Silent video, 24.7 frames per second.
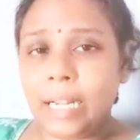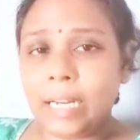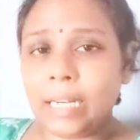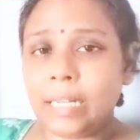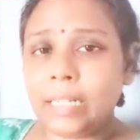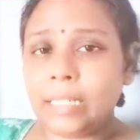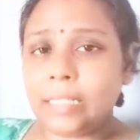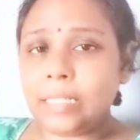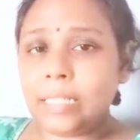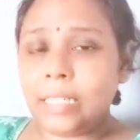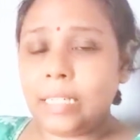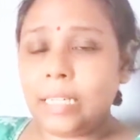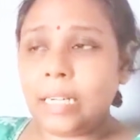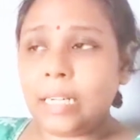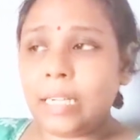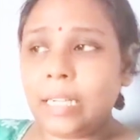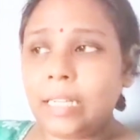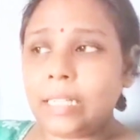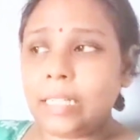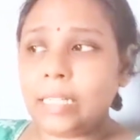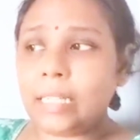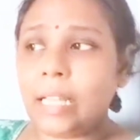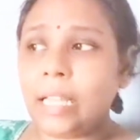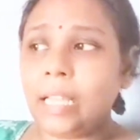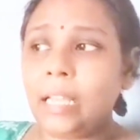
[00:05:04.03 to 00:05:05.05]
কারখানার ছেলেরা
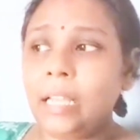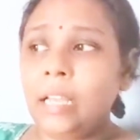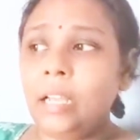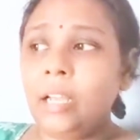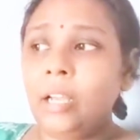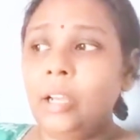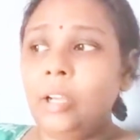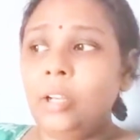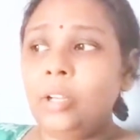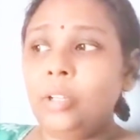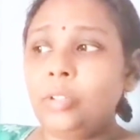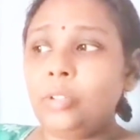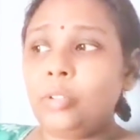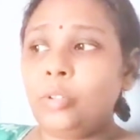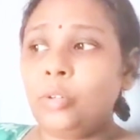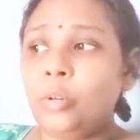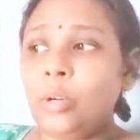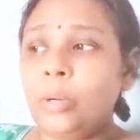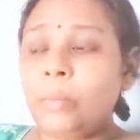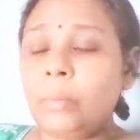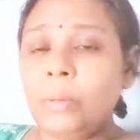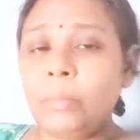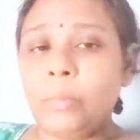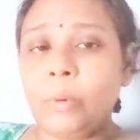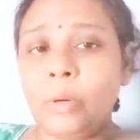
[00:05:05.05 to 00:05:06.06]
খেতে দেয় তো
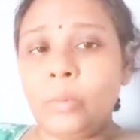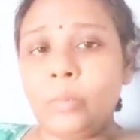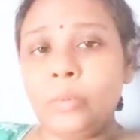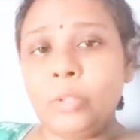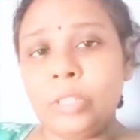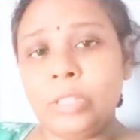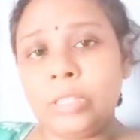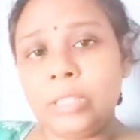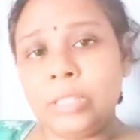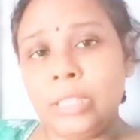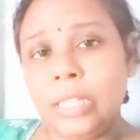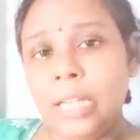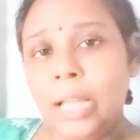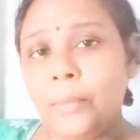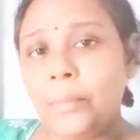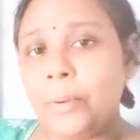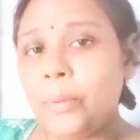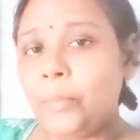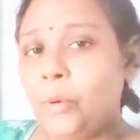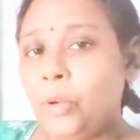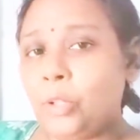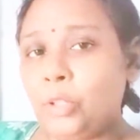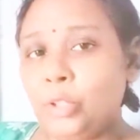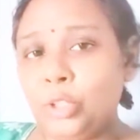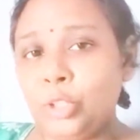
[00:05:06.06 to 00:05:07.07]
আমার বর বলছে যে আমার
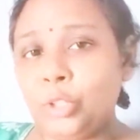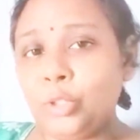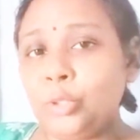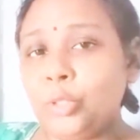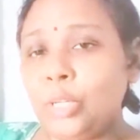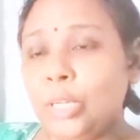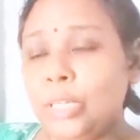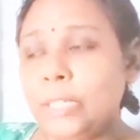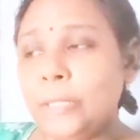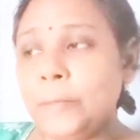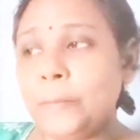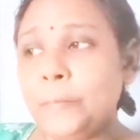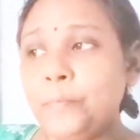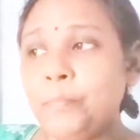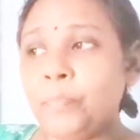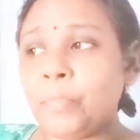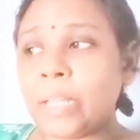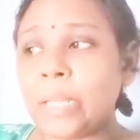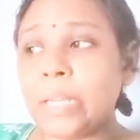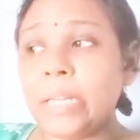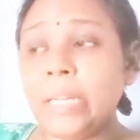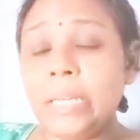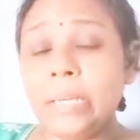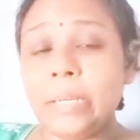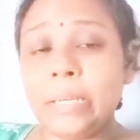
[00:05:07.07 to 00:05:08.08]
বর তো একটুখানি
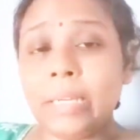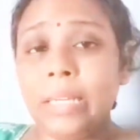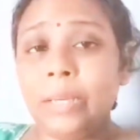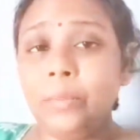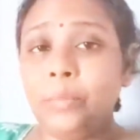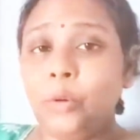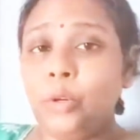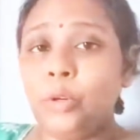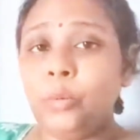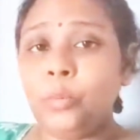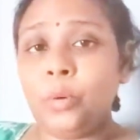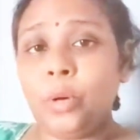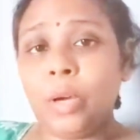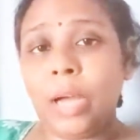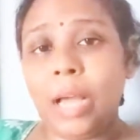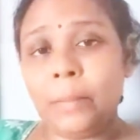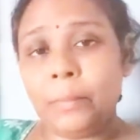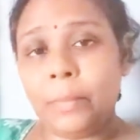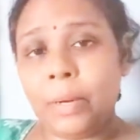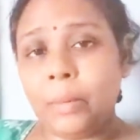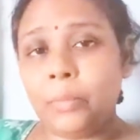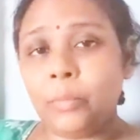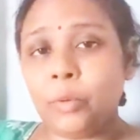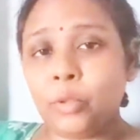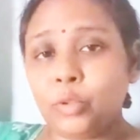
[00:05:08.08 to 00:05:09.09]
মানে কি বলবো
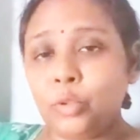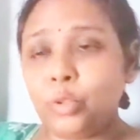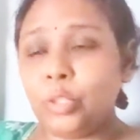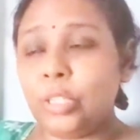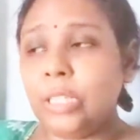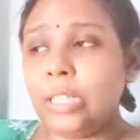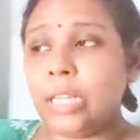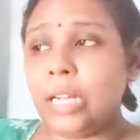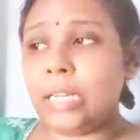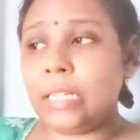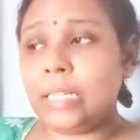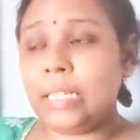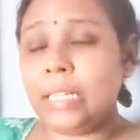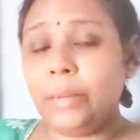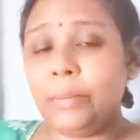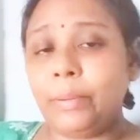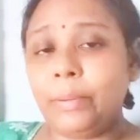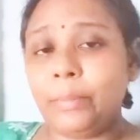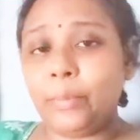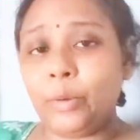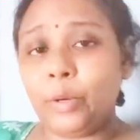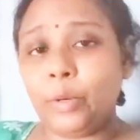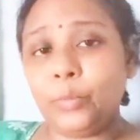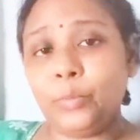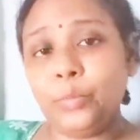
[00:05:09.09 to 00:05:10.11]
আমার মতনই আর কি
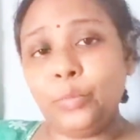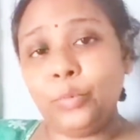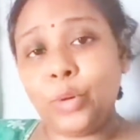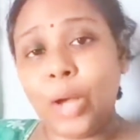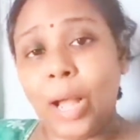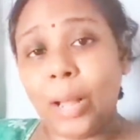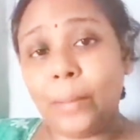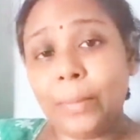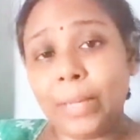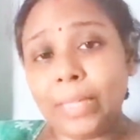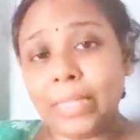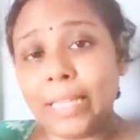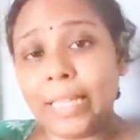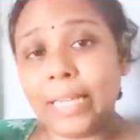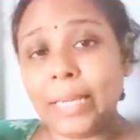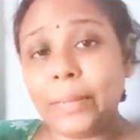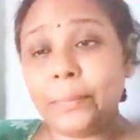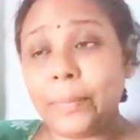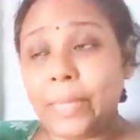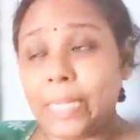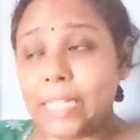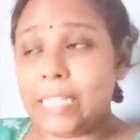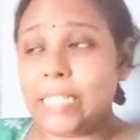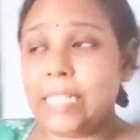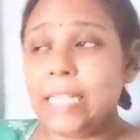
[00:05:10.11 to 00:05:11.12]
আমার বর পুরো আমার থেকে
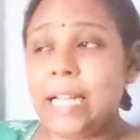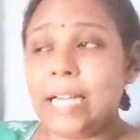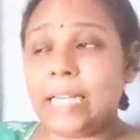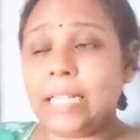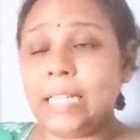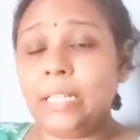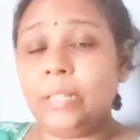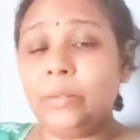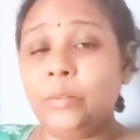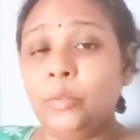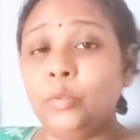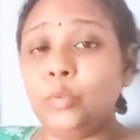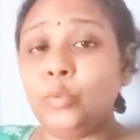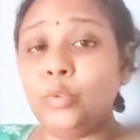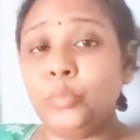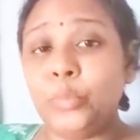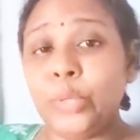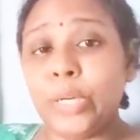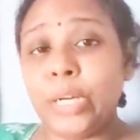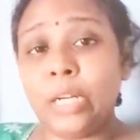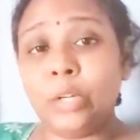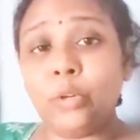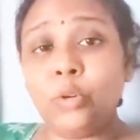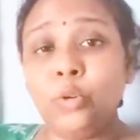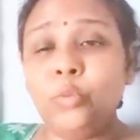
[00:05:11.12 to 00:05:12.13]
বেশি আর কি কুকুর
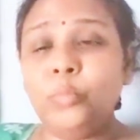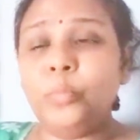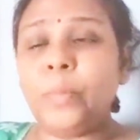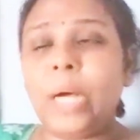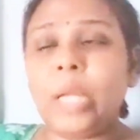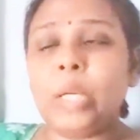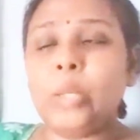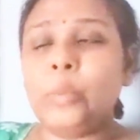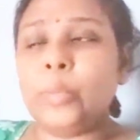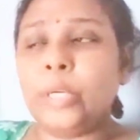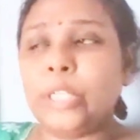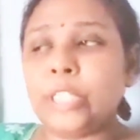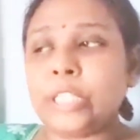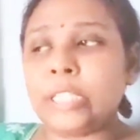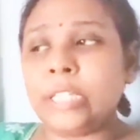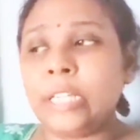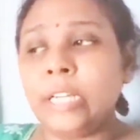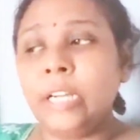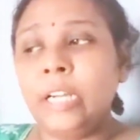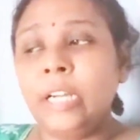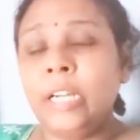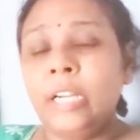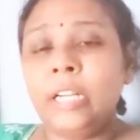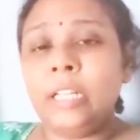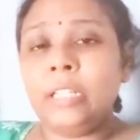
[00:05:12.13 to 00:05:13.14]
বেড়াল খুব ভালোবাসে
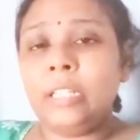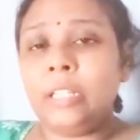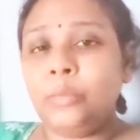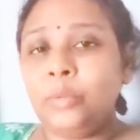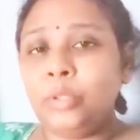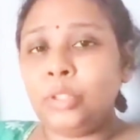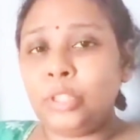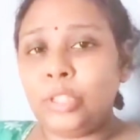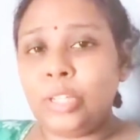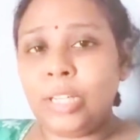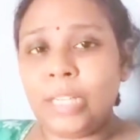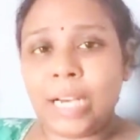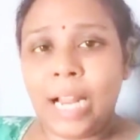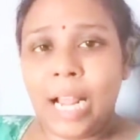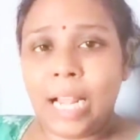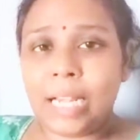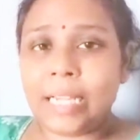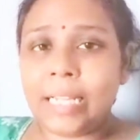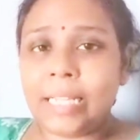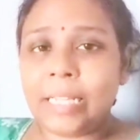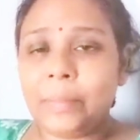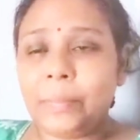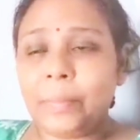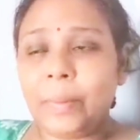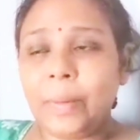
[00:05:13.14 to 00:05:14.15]
তা বলছে ওরা না
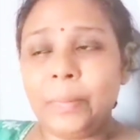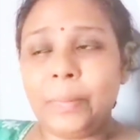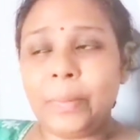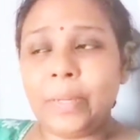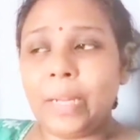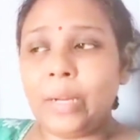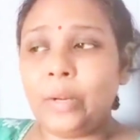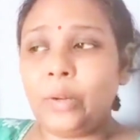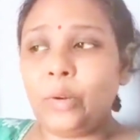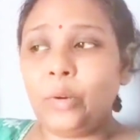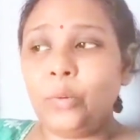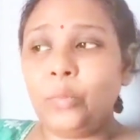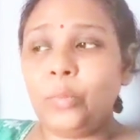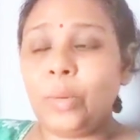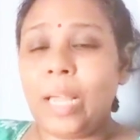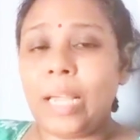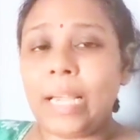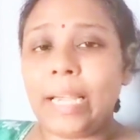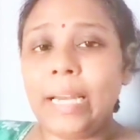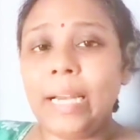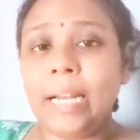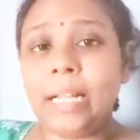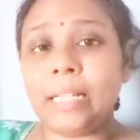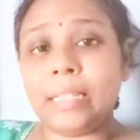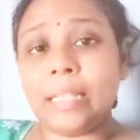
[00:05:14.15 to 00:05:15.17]
খেতে পারবে কীরকম
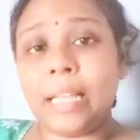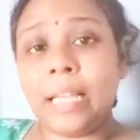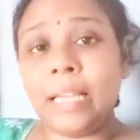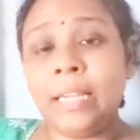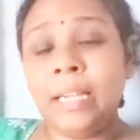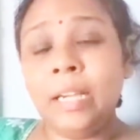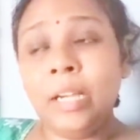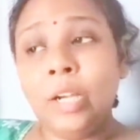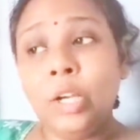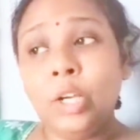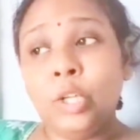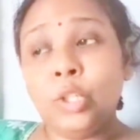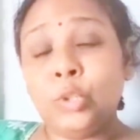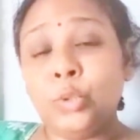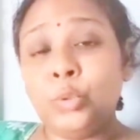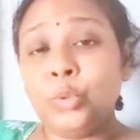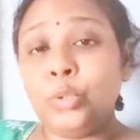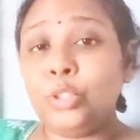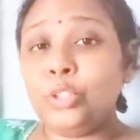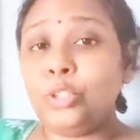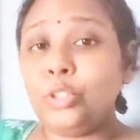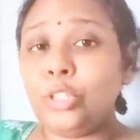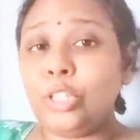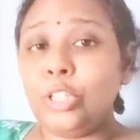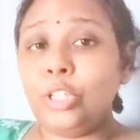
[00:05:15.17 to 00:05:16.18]
লাগে না তাই
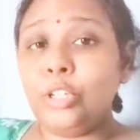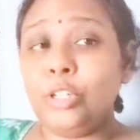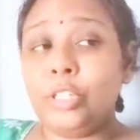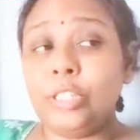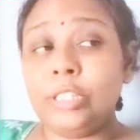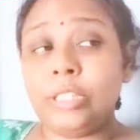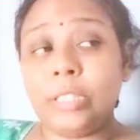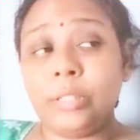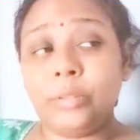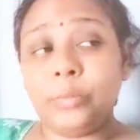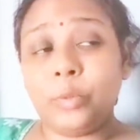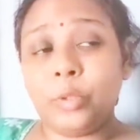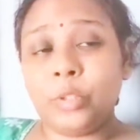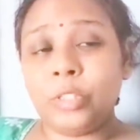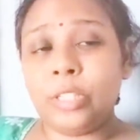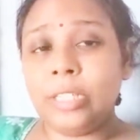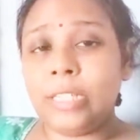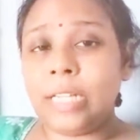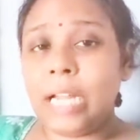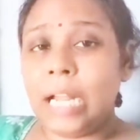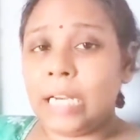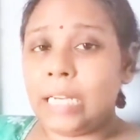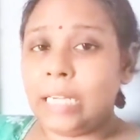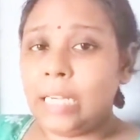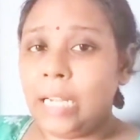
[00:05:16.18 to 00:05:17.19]
ছুটি তো কী হয়েছে ওদের
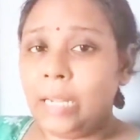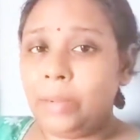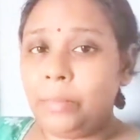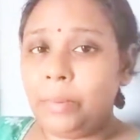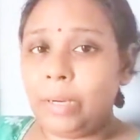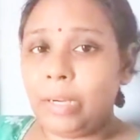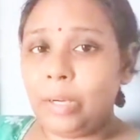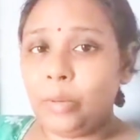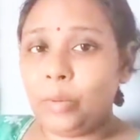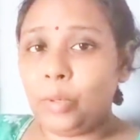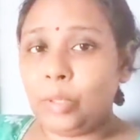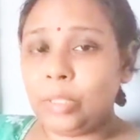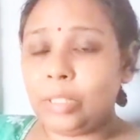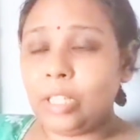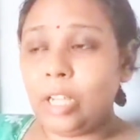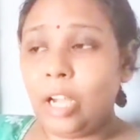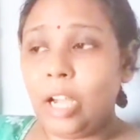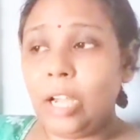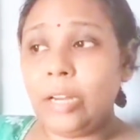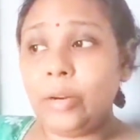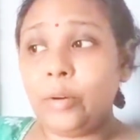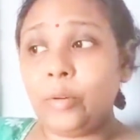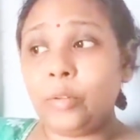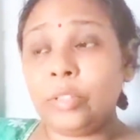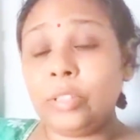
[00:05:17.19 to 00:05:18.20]
রান্না আমার করতে
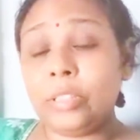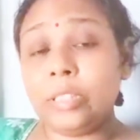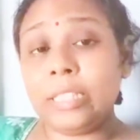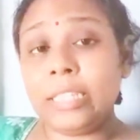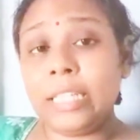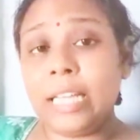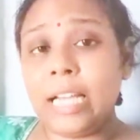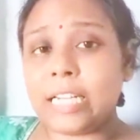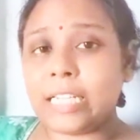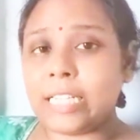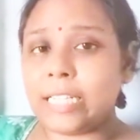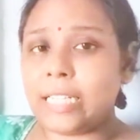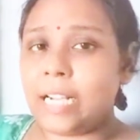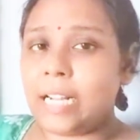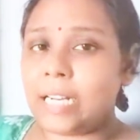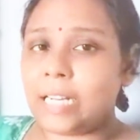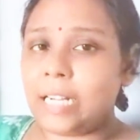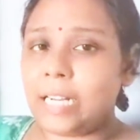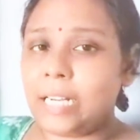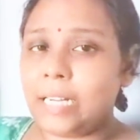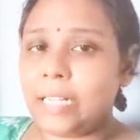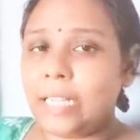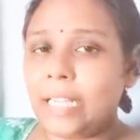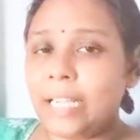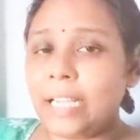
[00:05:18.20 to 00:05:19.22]
হয় ও দিয়ে আসে
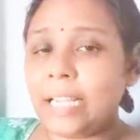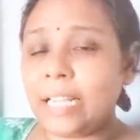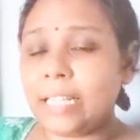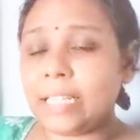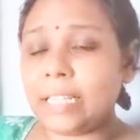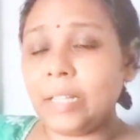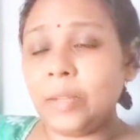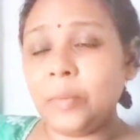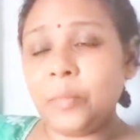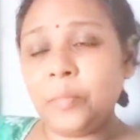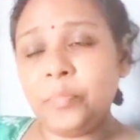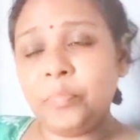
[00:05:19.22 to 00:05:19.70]
কারখানায় গিয়ে খেতে